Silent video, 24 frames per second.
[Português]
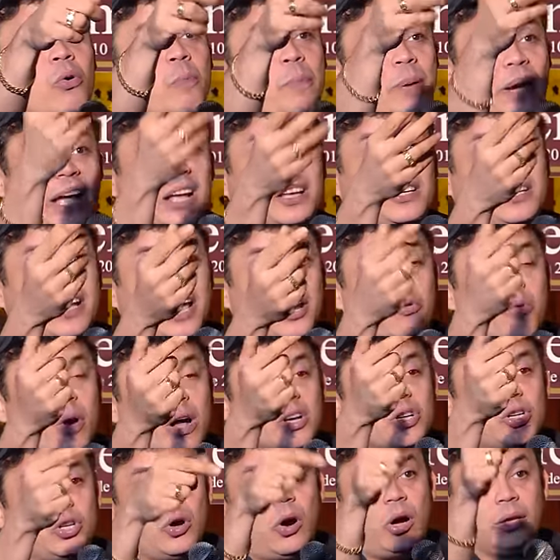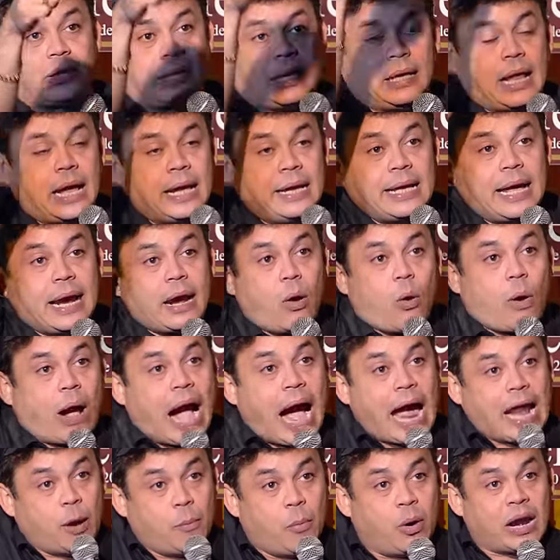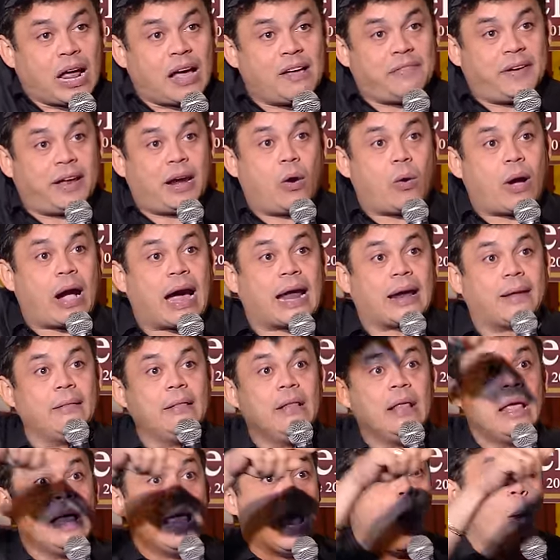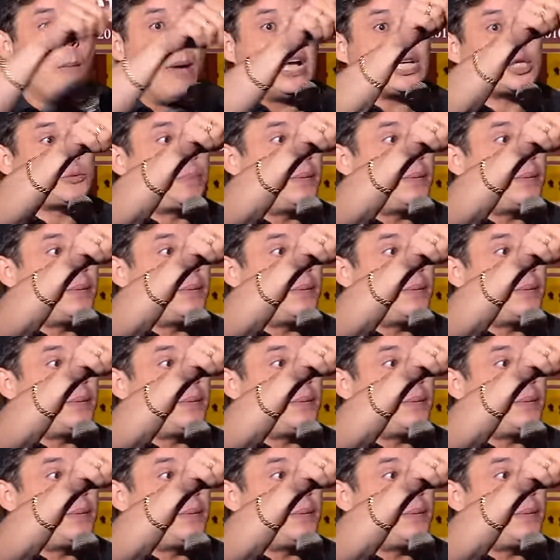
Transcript: um peguei dinheiro com a Jota lá em Araucária. Eu morava em Araucária. É o mais